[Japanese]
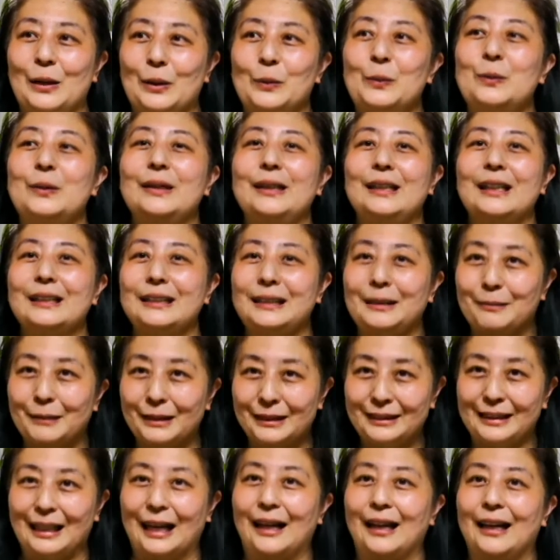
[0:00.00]
思い出しま
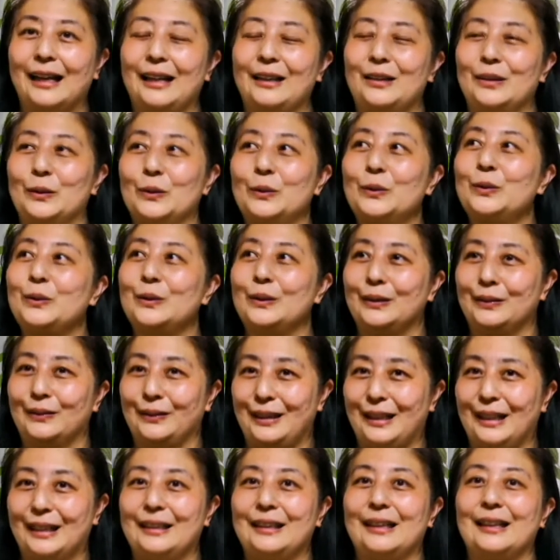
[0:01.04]
した、えーとどういうの
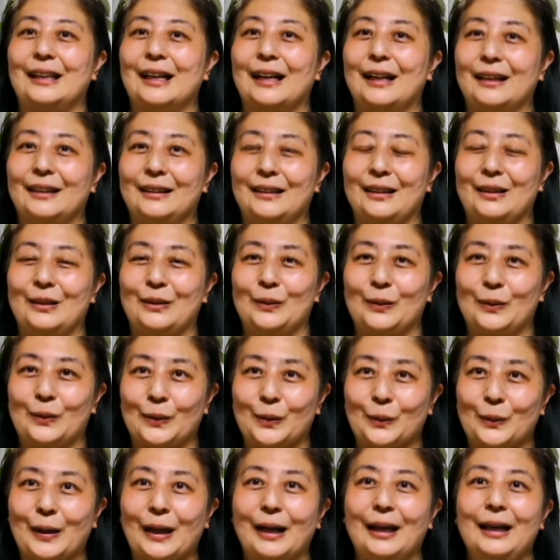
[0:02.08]
でやってたかっていうこ
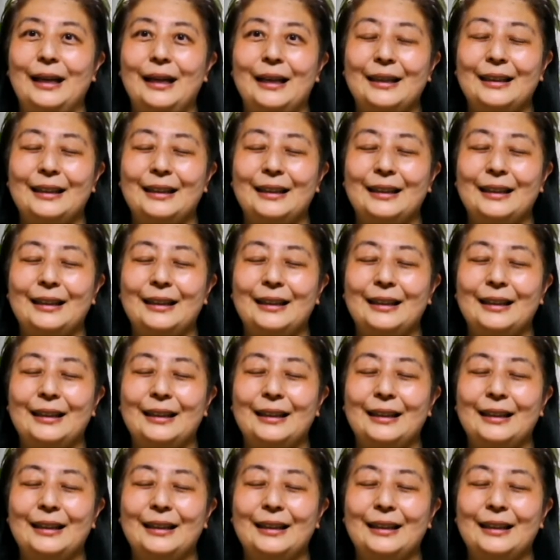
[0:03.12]
とは